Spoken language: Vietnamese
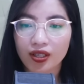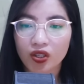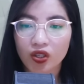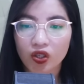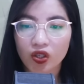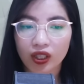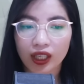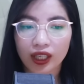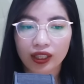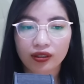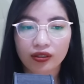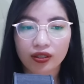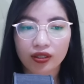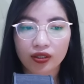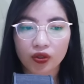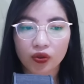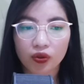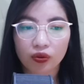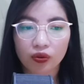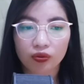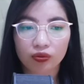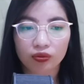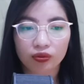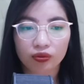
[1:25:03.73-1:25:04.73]
Cho nên Như
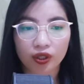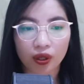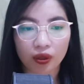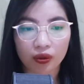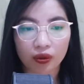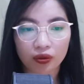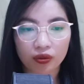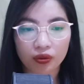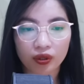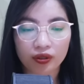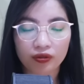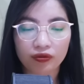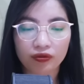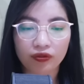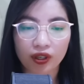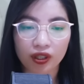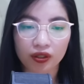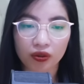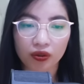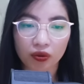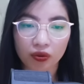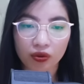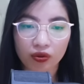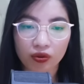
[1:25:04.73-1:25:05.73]
cũng nấu luôn
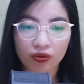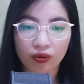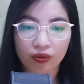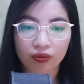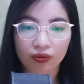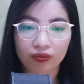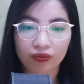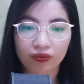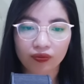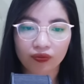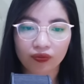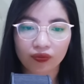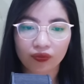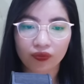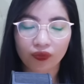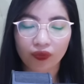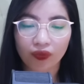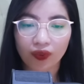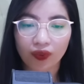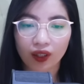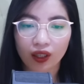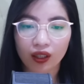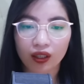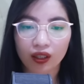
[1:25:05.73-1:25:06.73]
phần của Dũng.
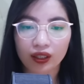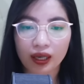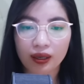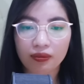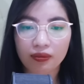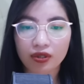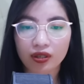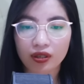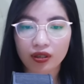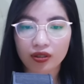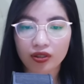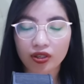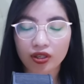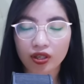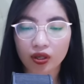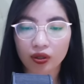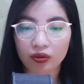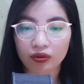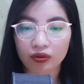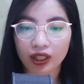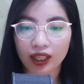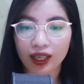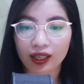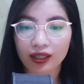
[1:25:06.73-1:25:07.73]
Hơn năm giờ
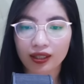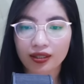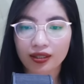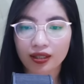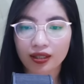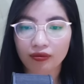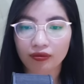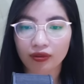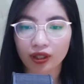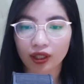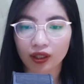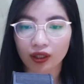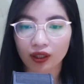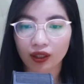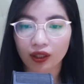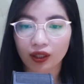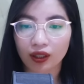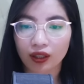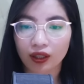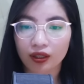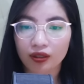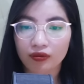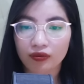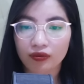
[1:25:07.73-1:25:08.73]
chiều thì anh ra về,
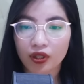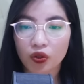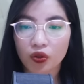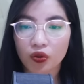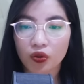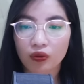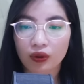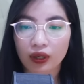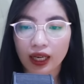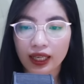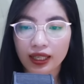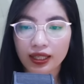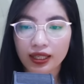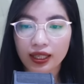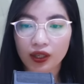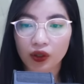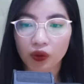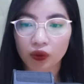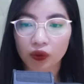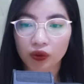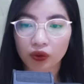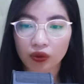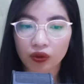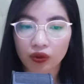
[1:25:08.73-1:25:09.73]
vì Dũng lái xe
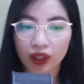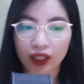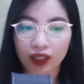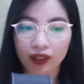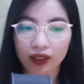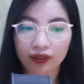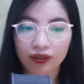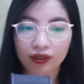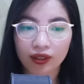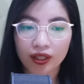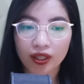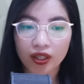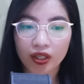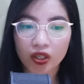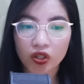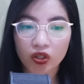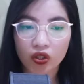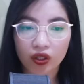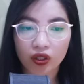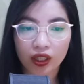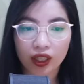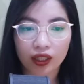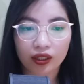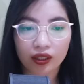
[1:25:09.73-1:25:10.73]
ô tô đến,
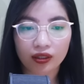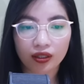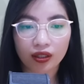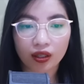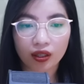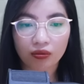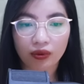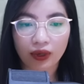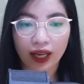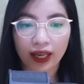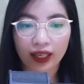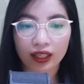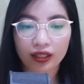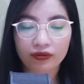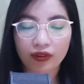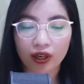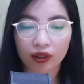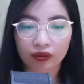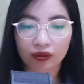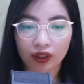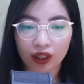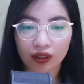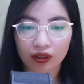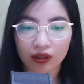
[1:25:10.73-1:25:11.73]
cho nên không lái
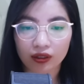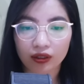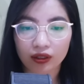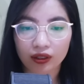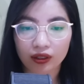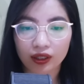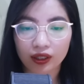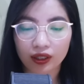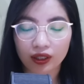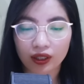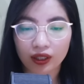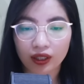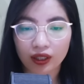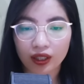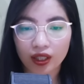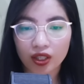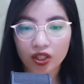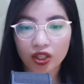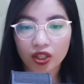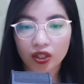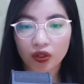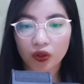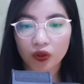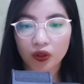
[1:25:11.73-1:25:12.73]
vào tận nơi,
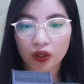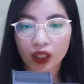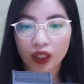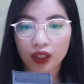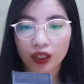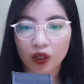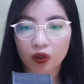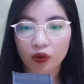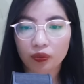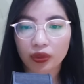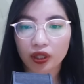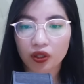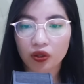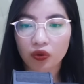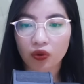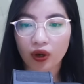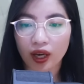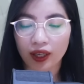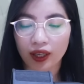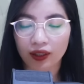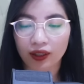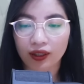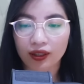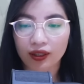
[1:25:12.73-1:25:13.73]
chỉ có thể đậu bên
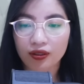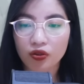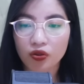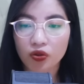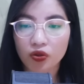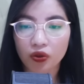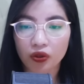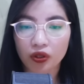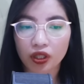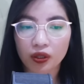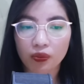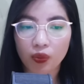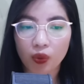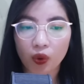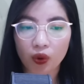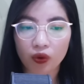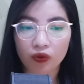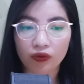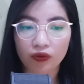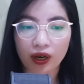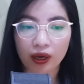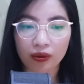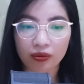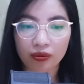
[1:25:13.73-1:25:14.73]
ngoài rồi đi
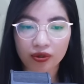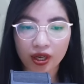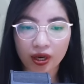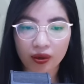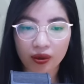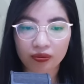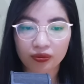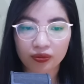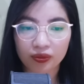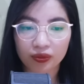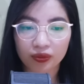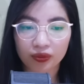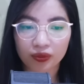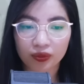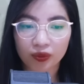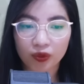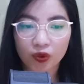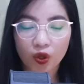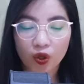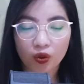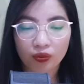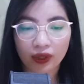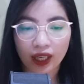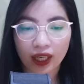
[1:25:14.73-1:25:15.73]
bộ vào trong.
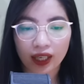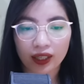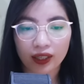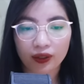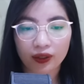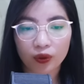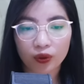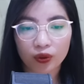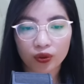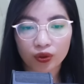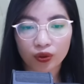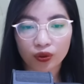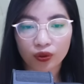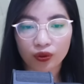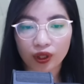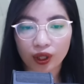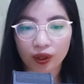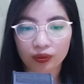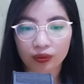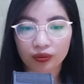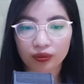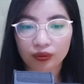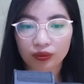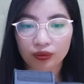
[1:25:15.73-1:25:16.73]
Hôm nay cô chủ
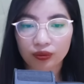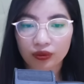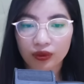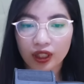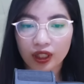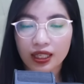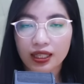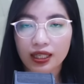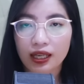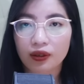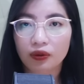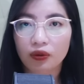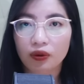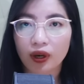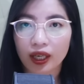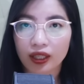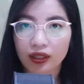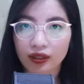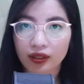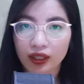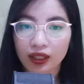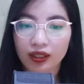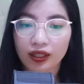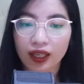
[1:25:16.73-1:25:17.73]
động đi ra
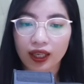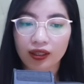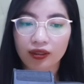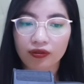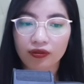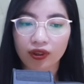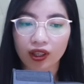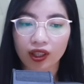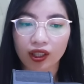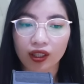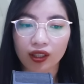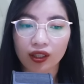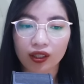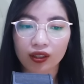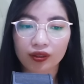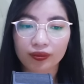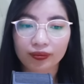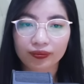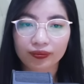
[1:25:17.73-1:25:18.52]
ngoài tiễn anh về.